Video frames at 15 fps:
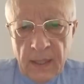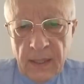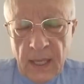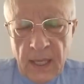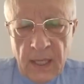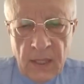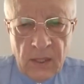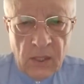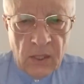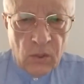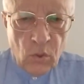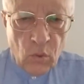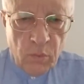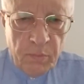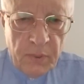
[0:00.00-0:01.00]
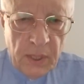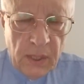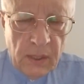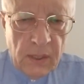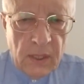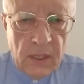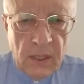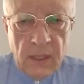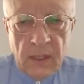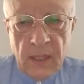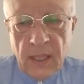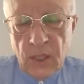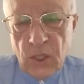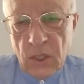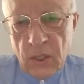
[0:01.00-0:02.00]
на эти турбины,
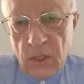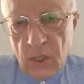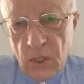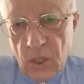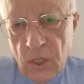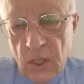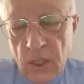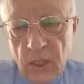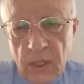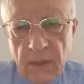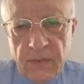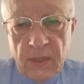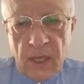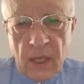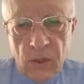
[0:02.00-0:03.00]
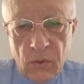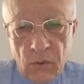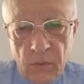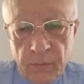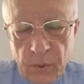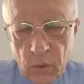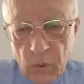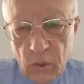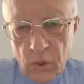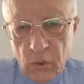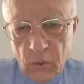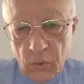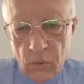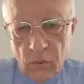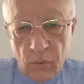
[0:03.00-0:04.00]
на чертежи, на всякую
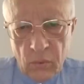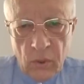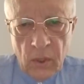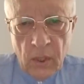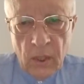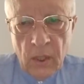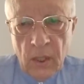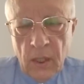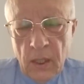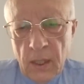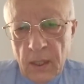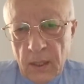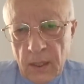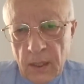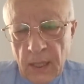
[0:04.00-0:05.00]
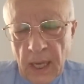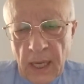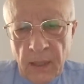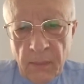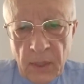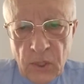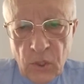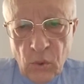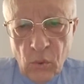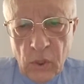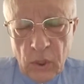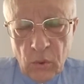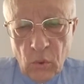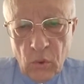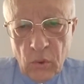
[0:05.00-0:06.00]
прочую э, галиматью,
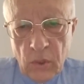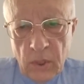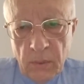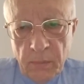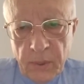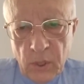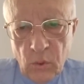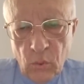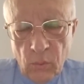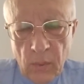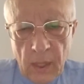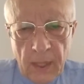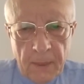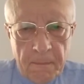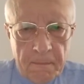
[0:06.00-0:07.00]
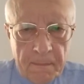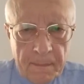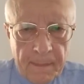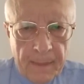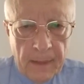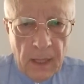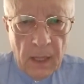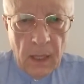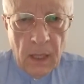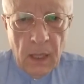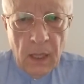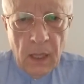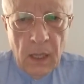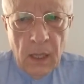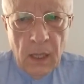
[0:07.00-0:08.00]
которую они придумали.
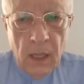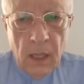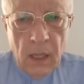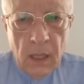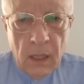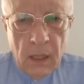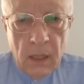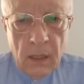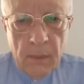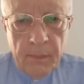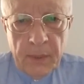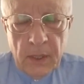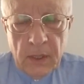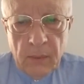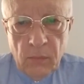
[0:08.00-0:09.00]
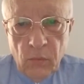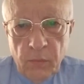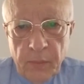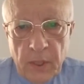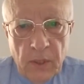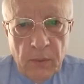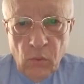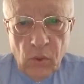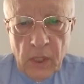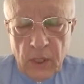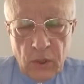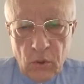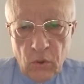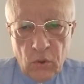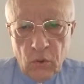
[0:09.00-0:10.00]
А, поэтому по нему
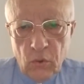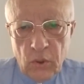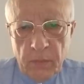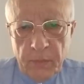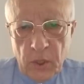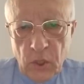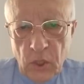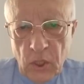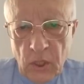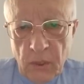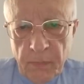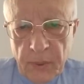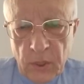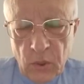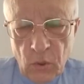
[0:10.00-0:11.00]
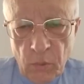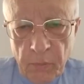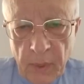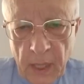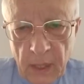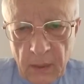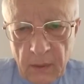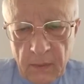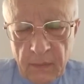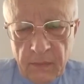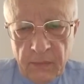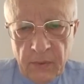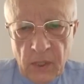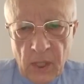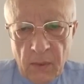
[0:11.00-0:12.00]
газ тоже уже почти не поступал
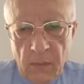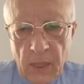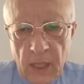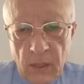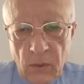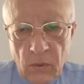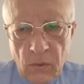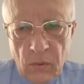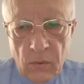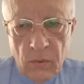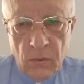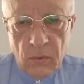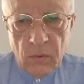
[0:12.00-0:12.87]
в Германию.